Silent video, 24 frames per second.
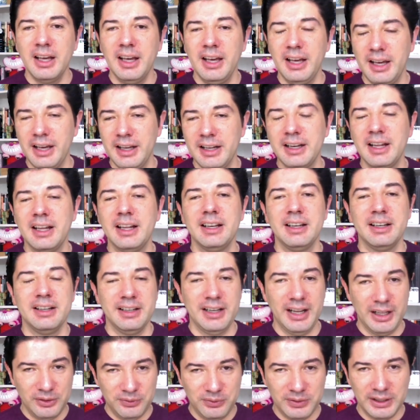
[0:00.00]
en
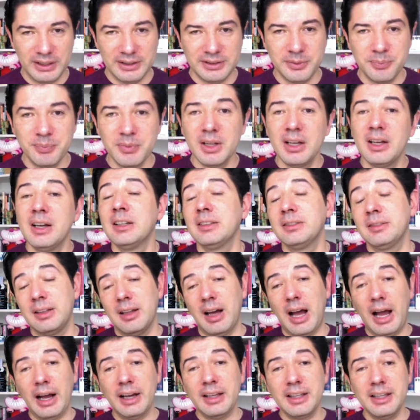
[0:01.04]
Netflix.
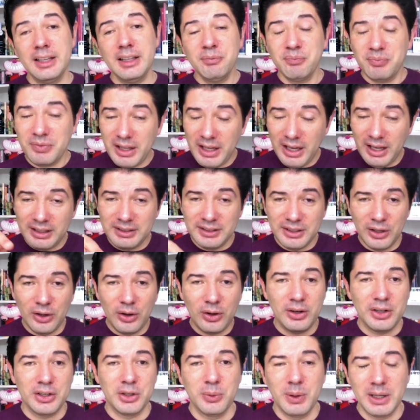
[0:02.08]
Aquí en Dilo
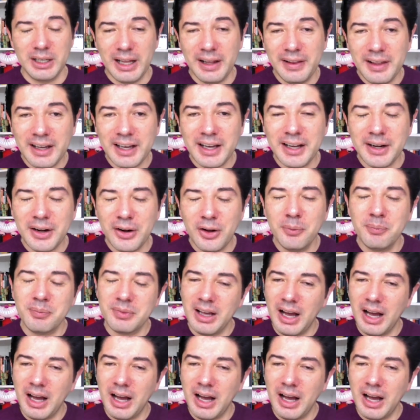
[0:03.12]
con Igualdad de Género